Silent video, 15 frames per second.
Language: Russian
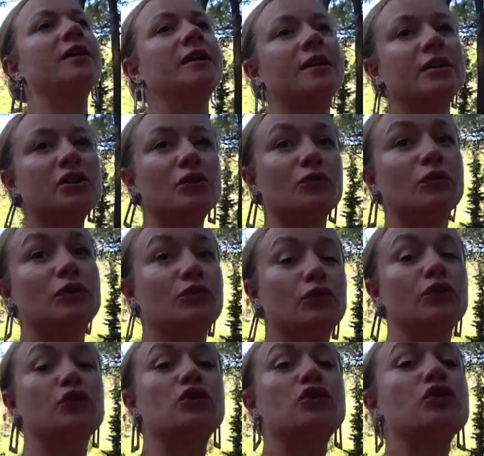нашего
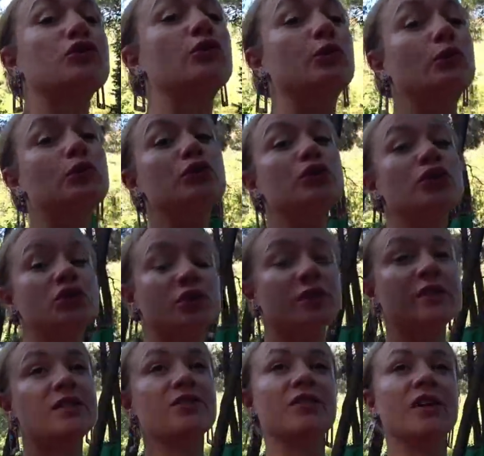сегодняшнего
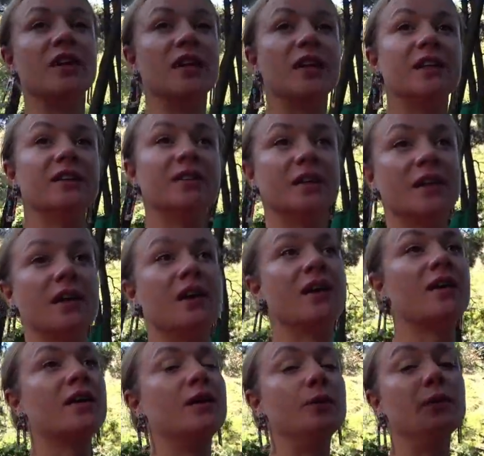путешествия. Это гора
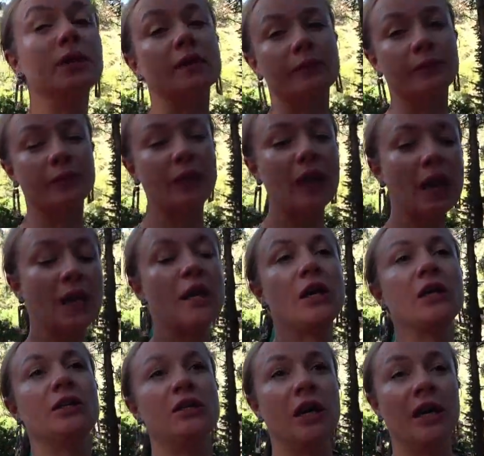Химеры.
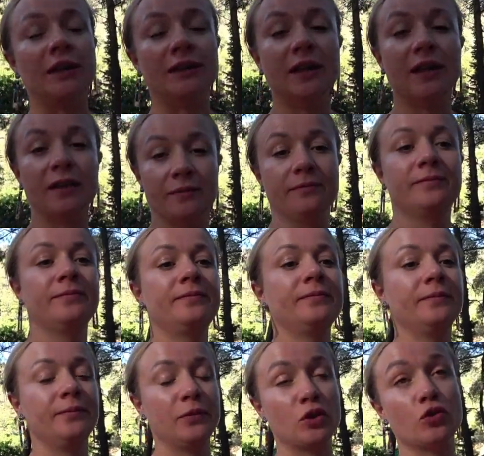Она
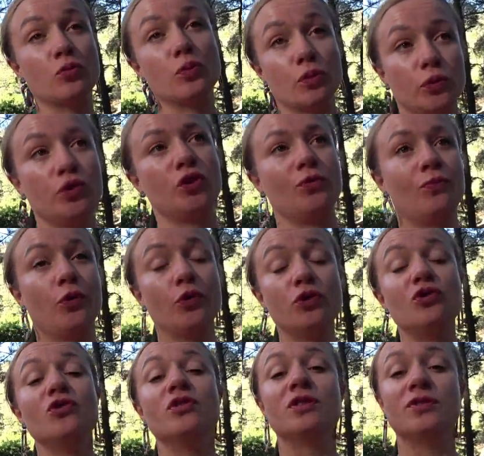между прочим,
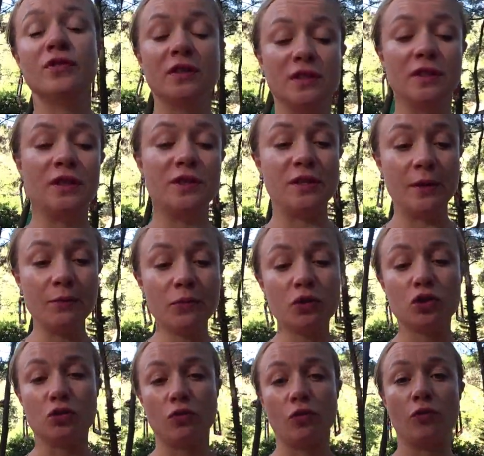очень известны тем,
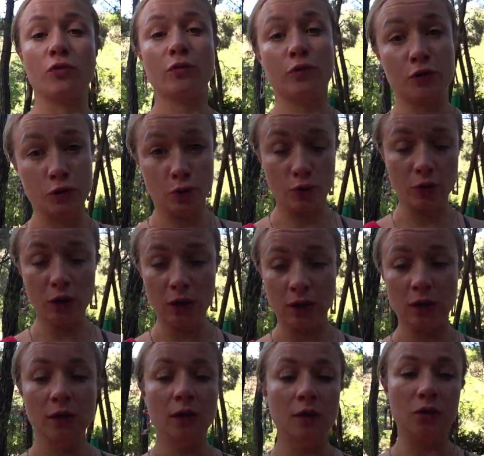что в теории,
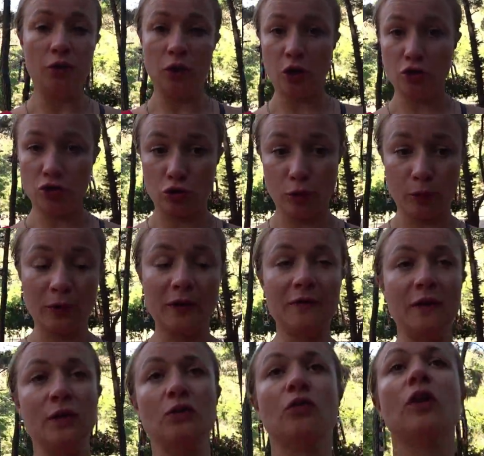но я еще это
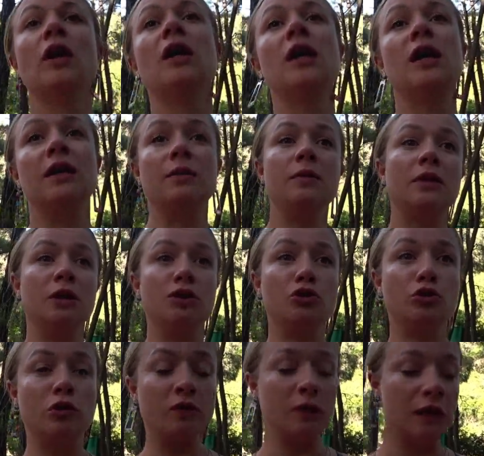проверю, именно
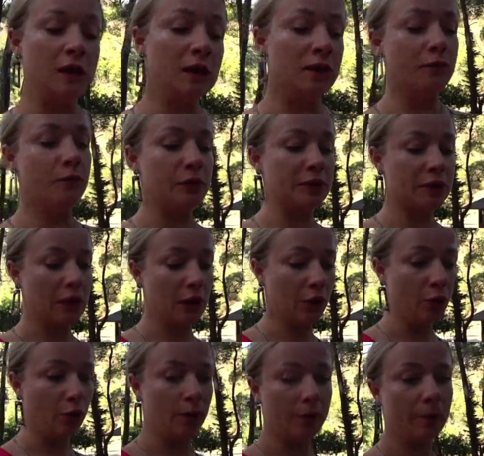отсюда взяли Олимпийский
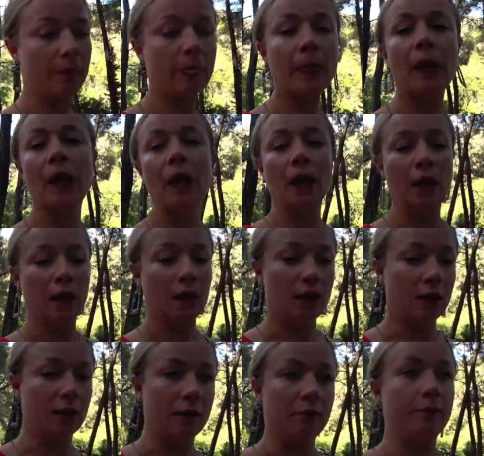огонь.
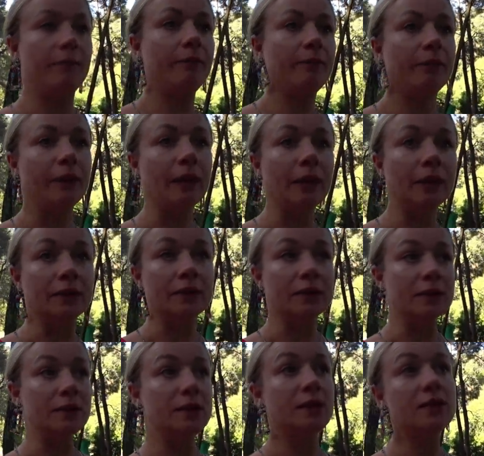А
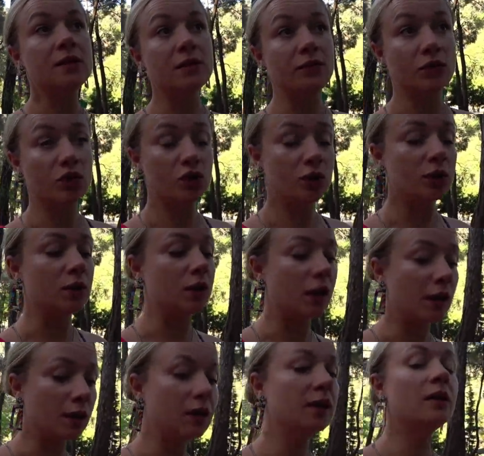здесь, на вершине
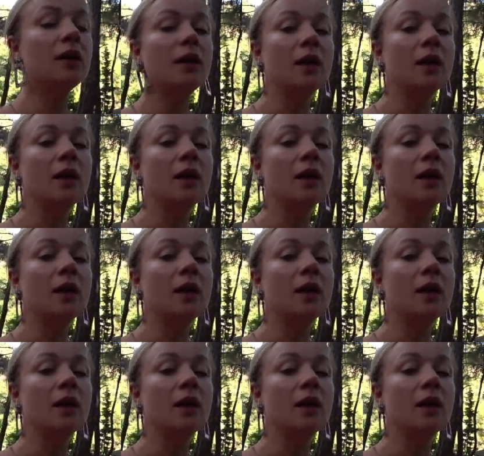горы,